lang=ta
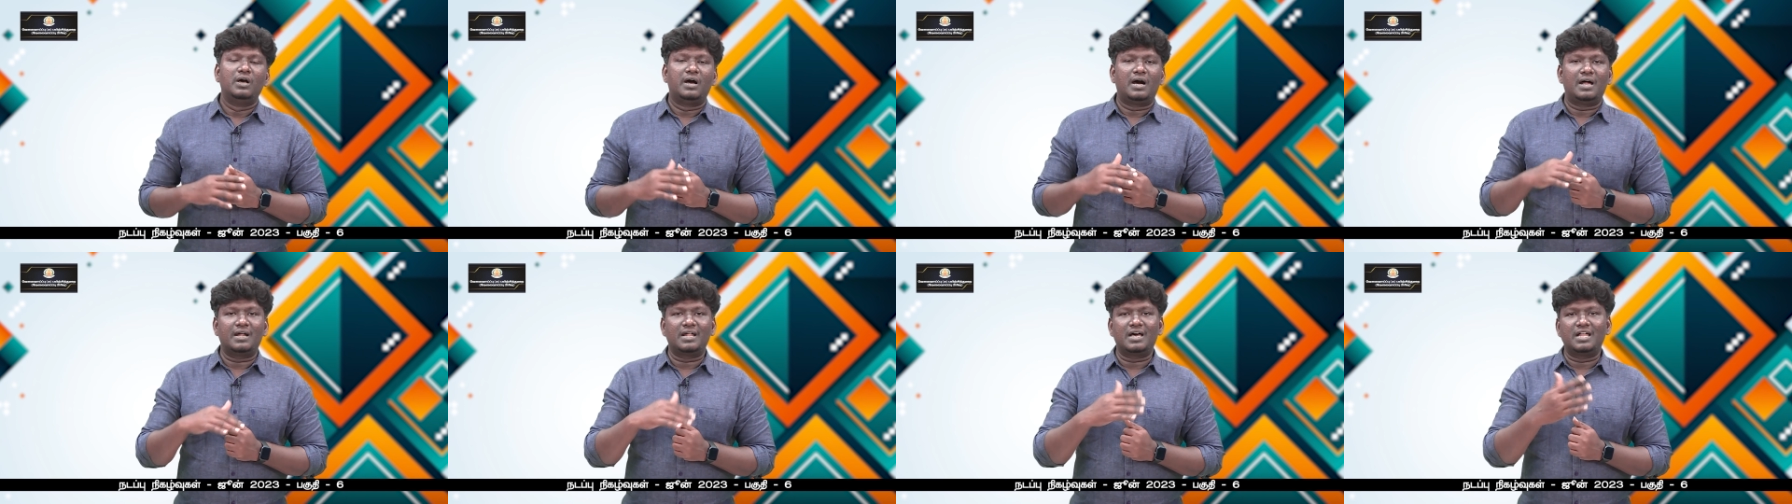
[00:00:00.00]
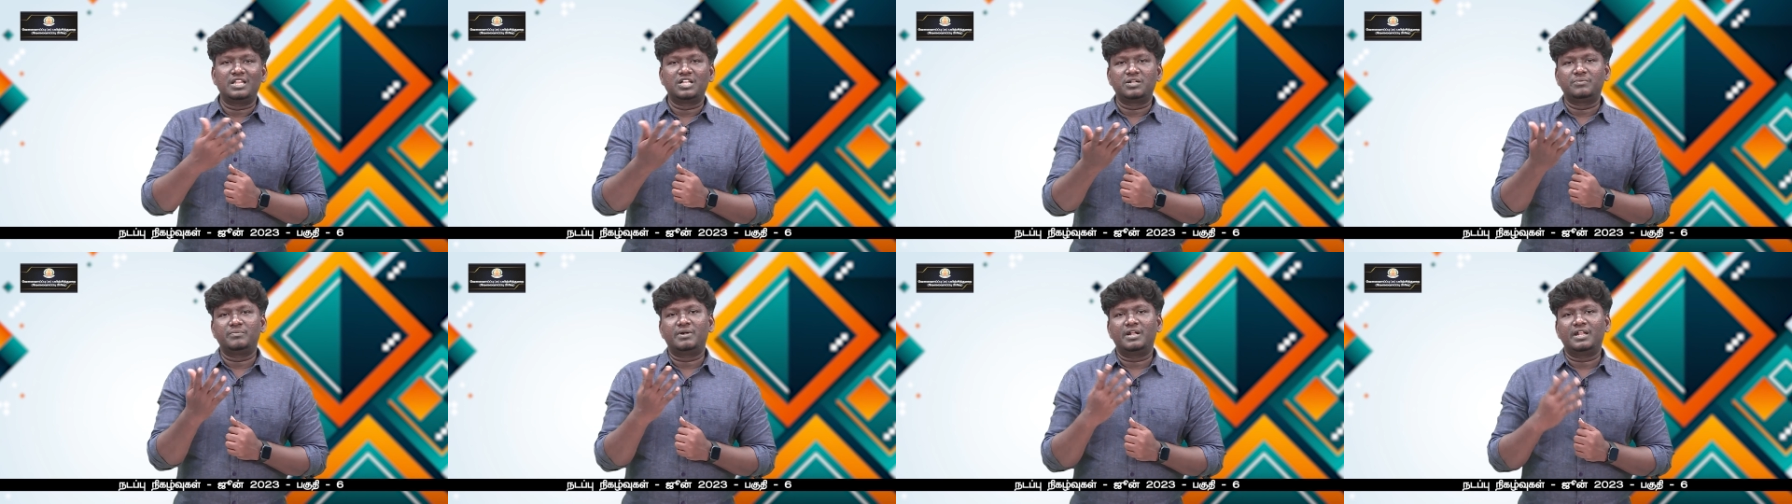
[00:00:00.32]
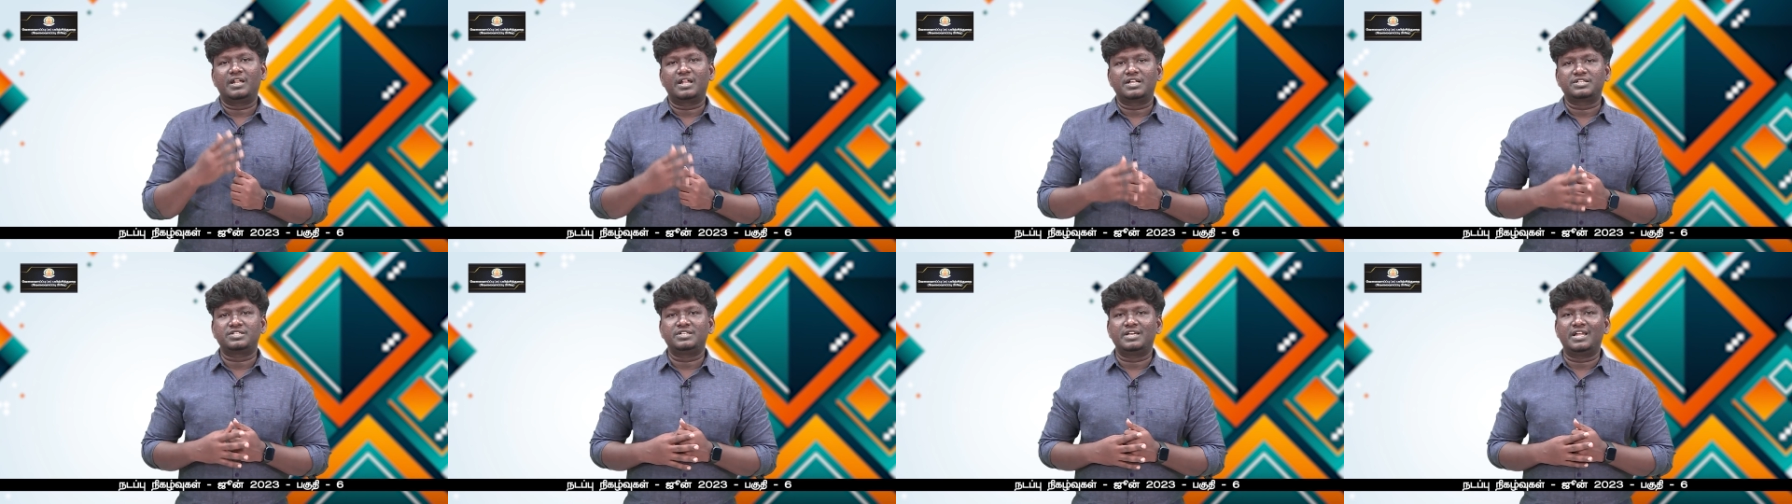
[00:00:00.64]
ஆனால் அதுக்கு முன்னாடி
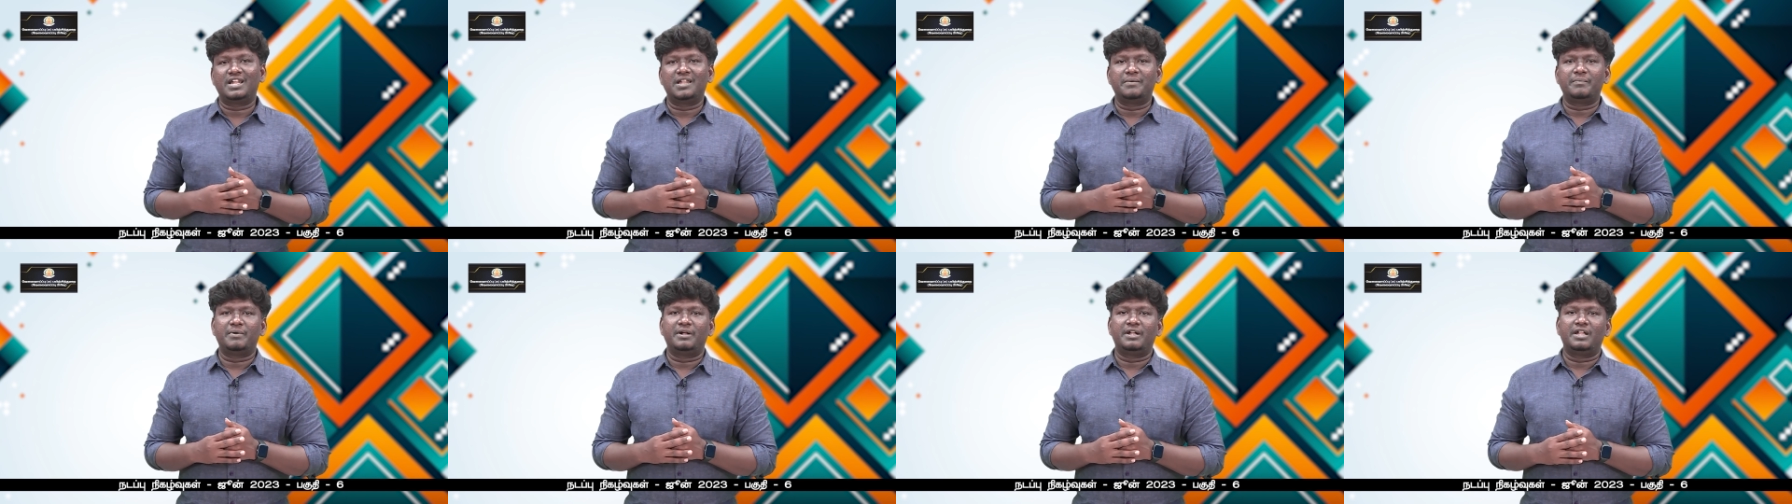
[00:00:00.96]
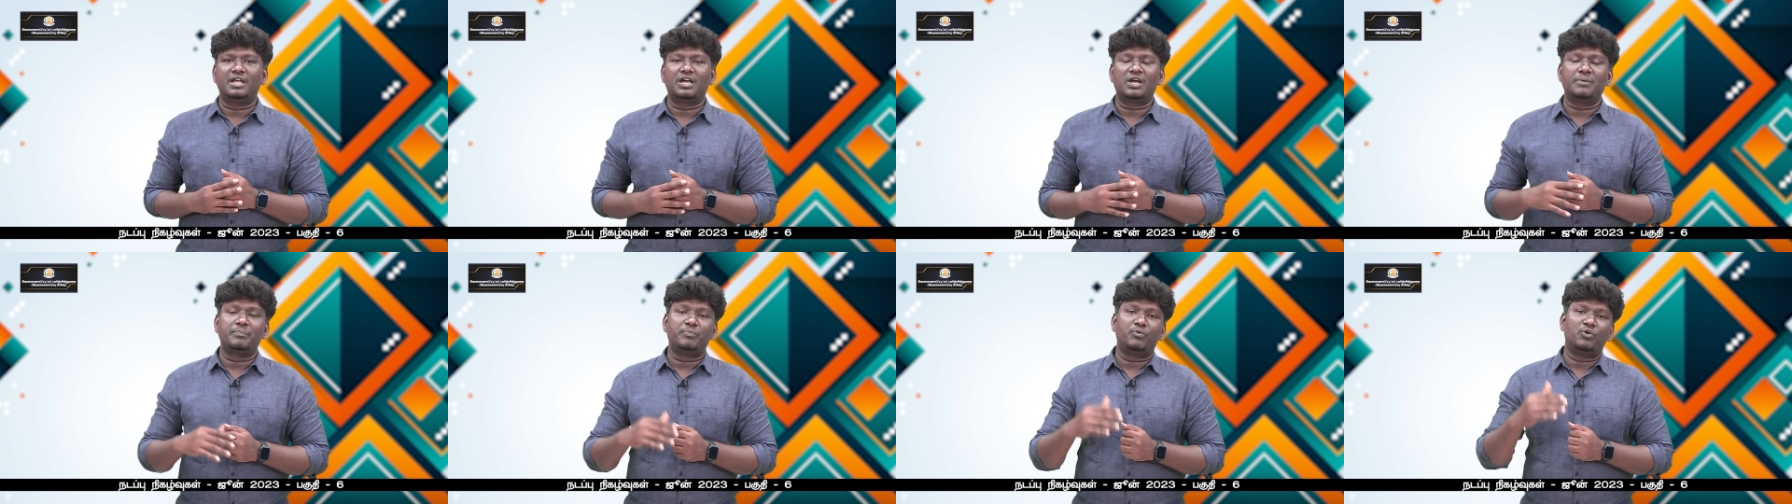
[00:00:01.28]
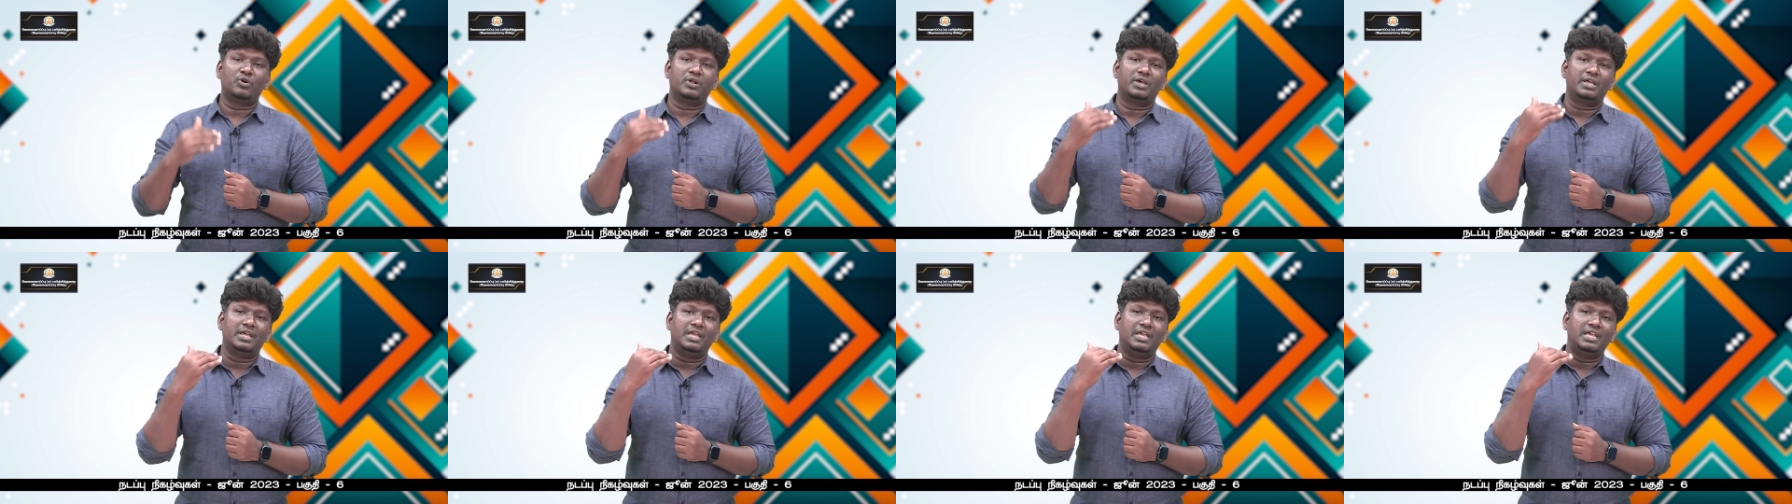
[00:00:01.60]
ரஷ்யா என்ன பண்ணிட்டாங்க
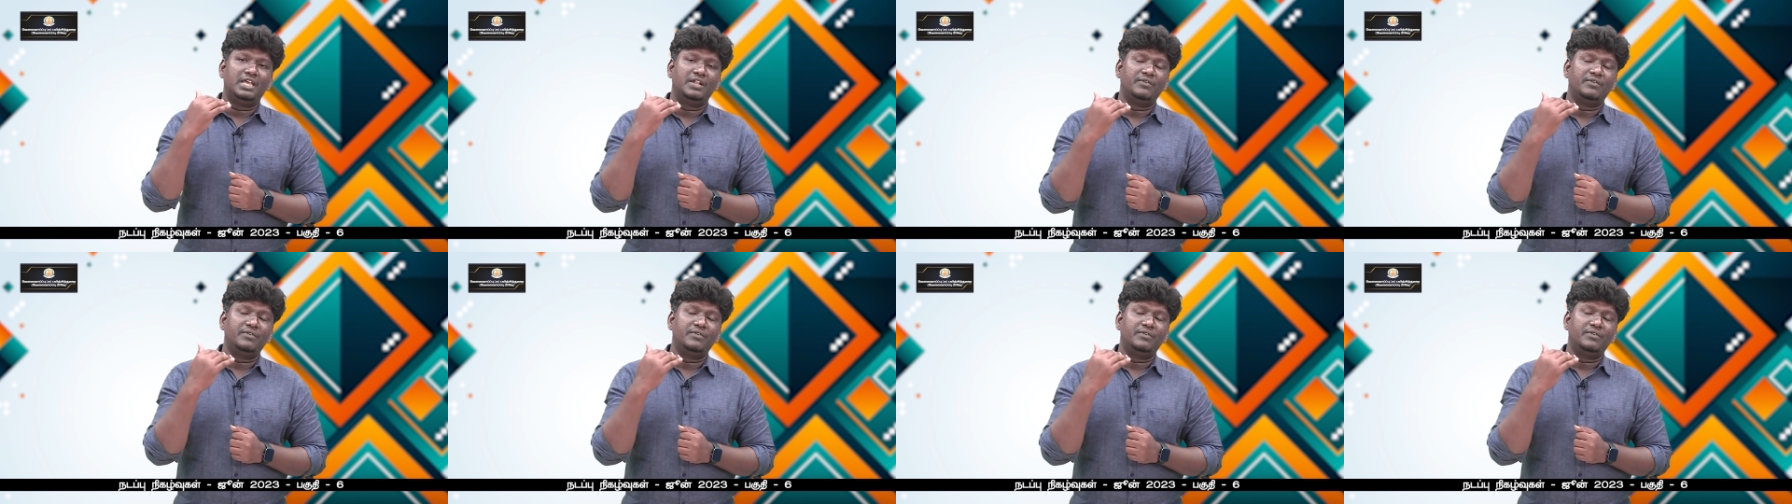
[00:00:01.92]
போன